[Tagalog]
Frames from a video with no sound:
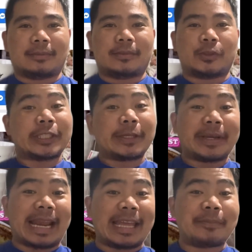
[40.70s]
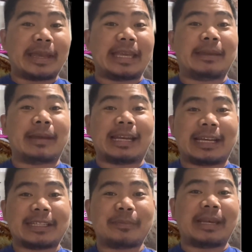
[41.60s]
So si Manay may
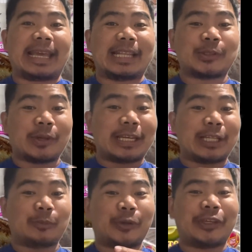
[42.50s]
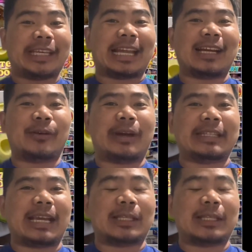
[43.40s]
anak na maliit so ganito po yung ginagawa niya.